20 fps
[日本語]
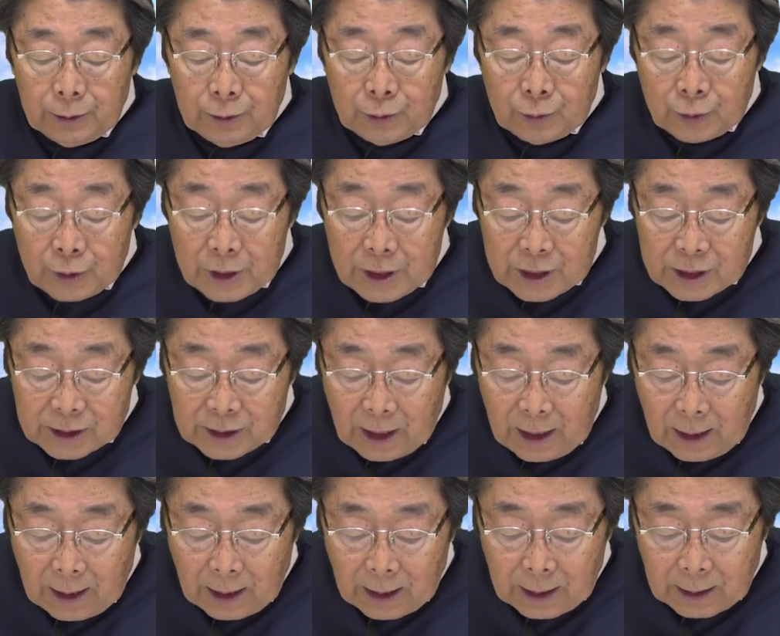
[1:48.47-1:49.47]
脱ぎ捨
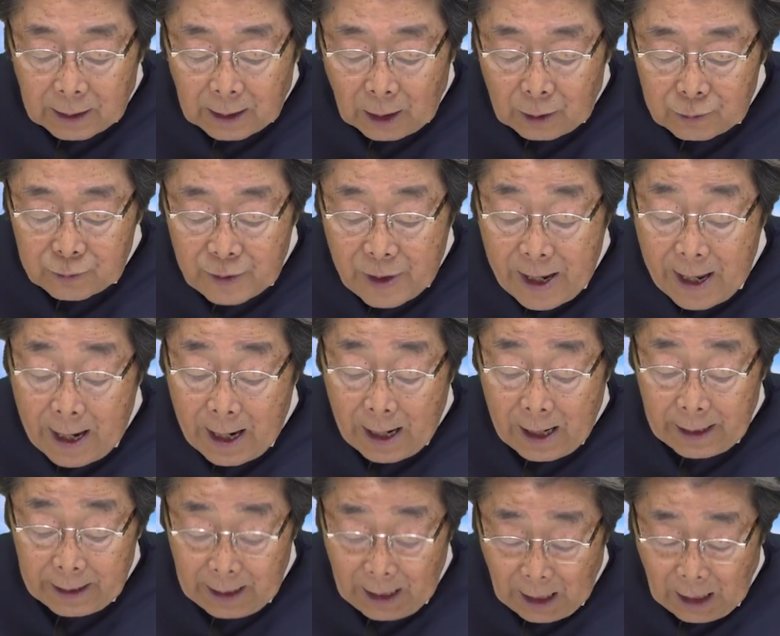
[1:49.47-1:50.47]
てられた
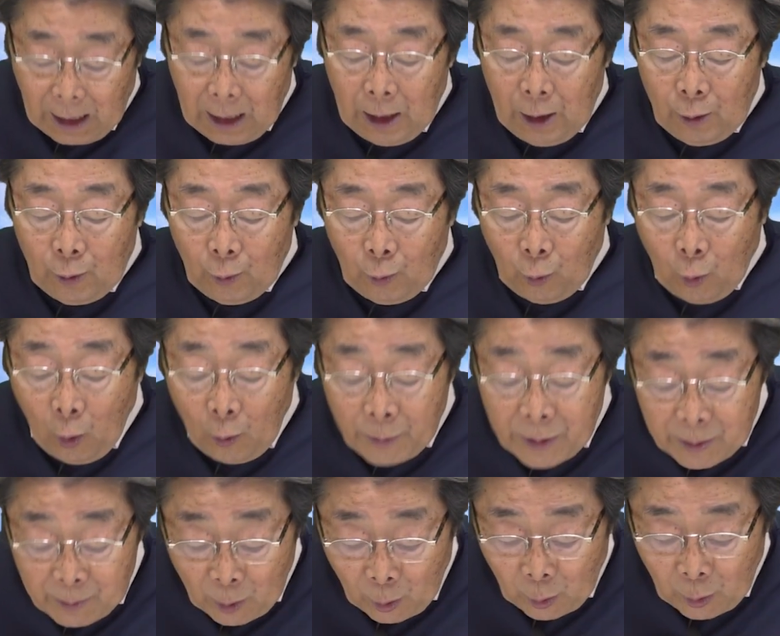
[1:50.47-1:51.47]
ウェアや
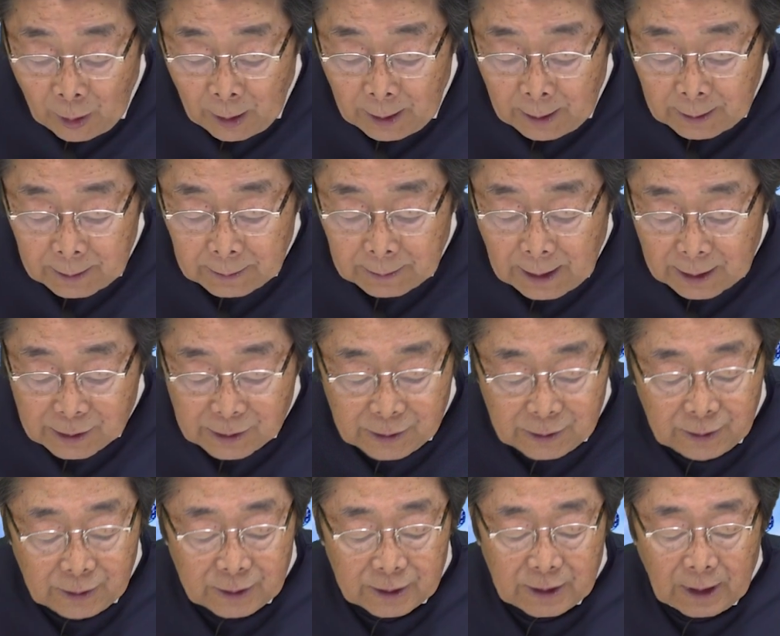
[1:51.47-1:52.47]
ゴミも多
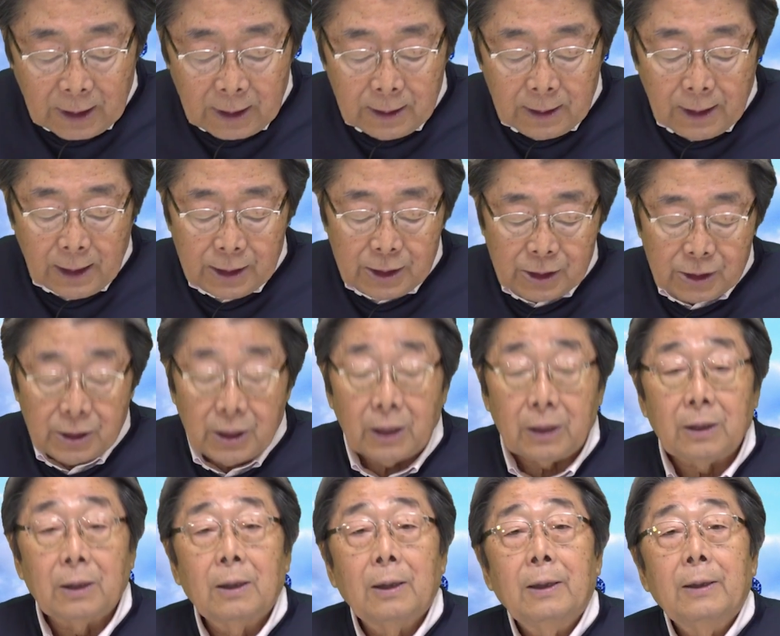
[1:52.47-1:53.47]
数散乱して、